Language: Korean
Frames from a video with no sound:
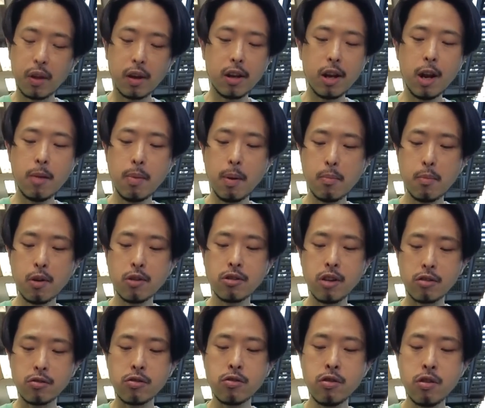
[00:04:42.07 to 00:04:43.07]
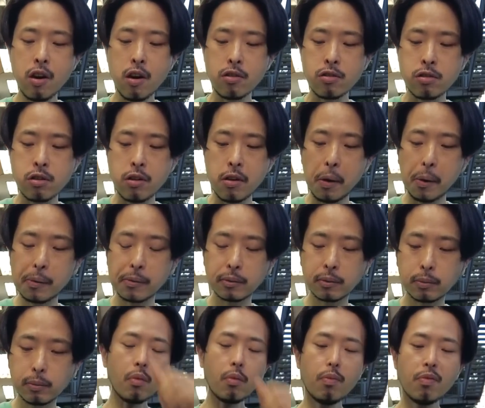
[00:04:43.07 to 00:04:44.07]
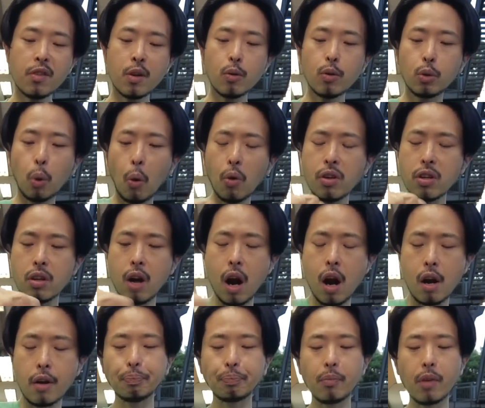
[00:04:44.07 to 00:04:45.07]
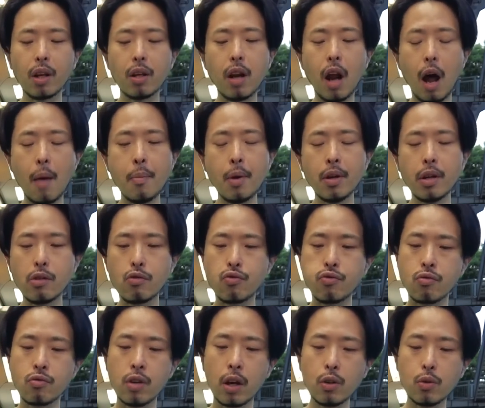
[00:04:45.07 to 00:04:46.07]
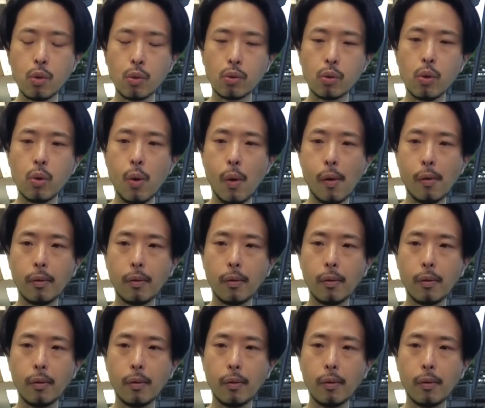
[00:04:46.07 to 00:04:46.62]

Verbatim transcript: 일반 면이랑 틀려 확실히. 우동이랑 라면의 중간 정도?